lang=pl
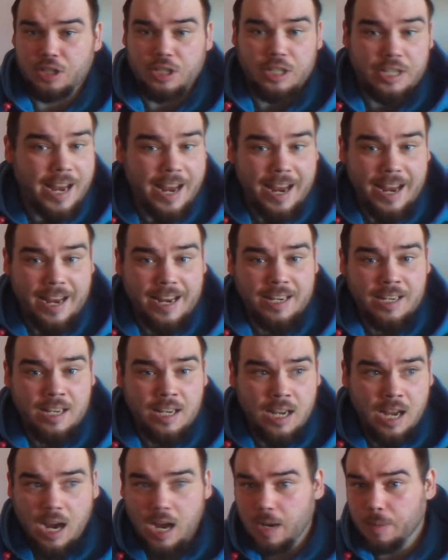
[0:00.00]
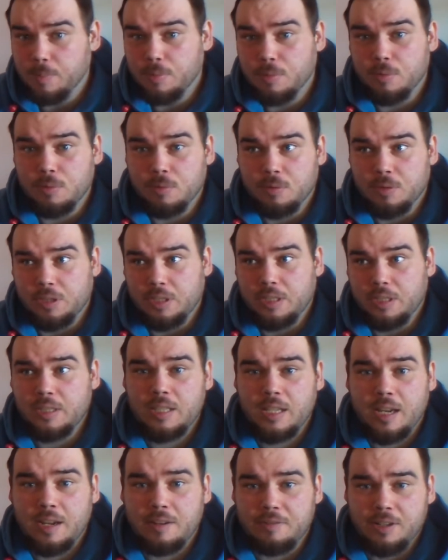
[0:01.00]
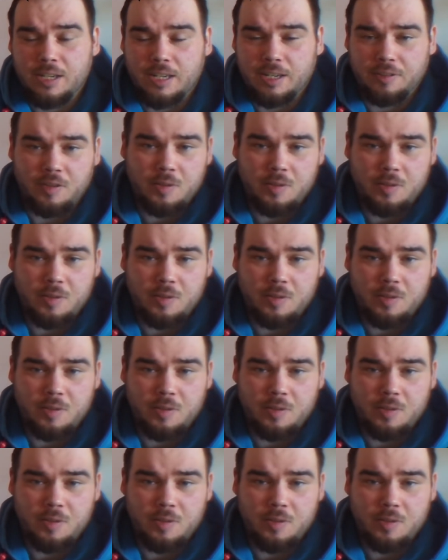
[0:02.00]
EA albo inna wielka